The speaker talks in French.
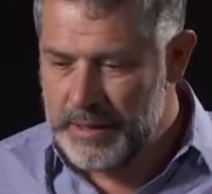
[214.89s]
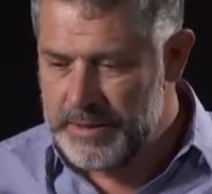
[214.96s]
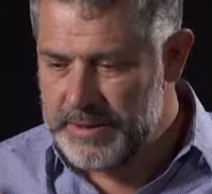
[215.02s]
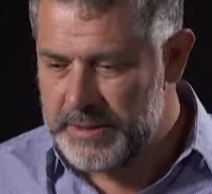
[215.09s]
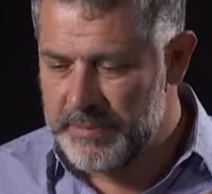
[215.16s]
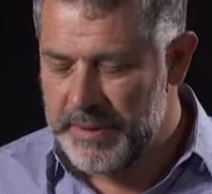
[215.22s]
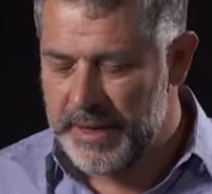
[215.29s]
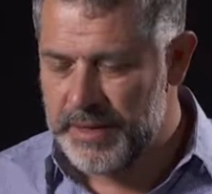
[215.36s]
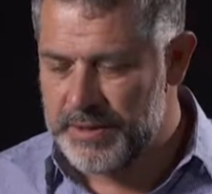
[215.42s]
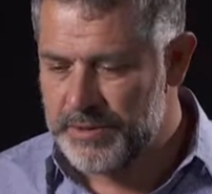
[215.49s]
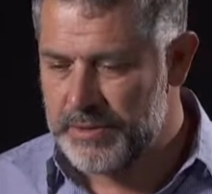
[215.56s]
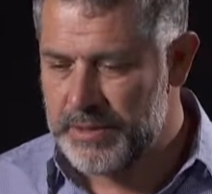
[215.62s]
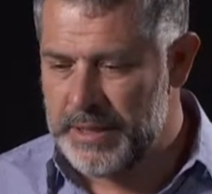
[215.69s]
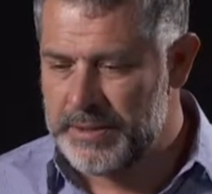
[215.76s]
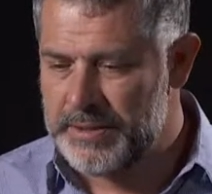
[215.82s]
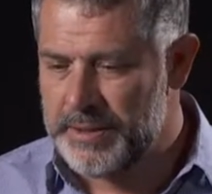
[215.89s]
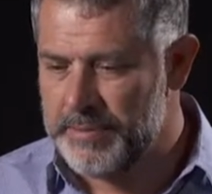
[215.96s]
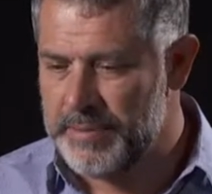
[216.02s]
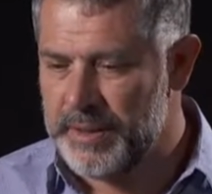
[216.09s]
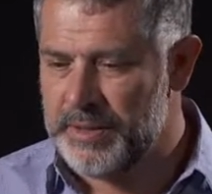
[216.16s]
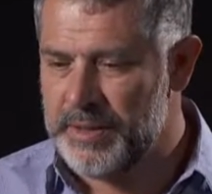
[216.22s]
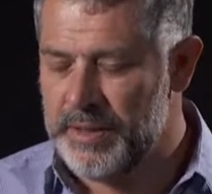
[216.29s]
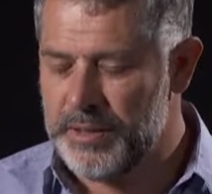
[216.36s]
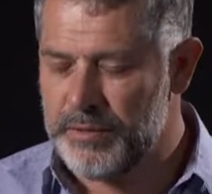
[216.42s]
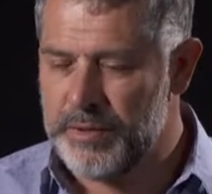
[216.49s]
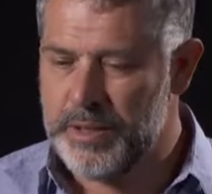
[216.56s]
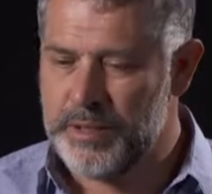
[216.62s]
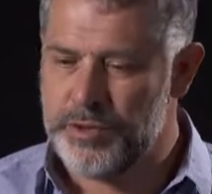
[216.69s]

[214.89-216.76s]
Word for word: c'est pas rationnel, c'est pas intellectuel.